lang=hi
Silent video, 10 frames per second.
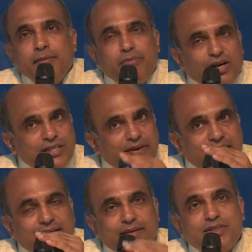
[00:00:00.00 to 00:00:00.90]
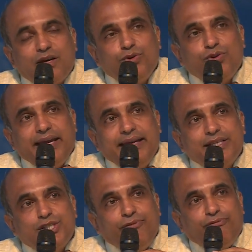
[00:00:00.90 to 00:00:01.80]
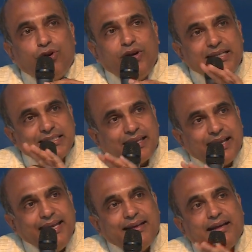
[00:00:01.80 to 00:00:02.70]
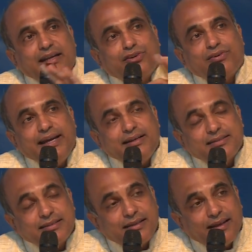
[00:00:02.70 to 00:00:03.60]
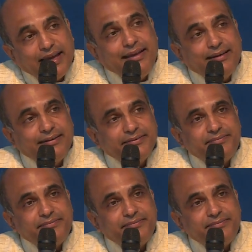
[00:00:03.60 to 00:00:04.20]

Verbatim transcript: बिकॉज वेन इट कम्स डाउन टू द एनर्जी फ्लो इट इज लाइक attracts like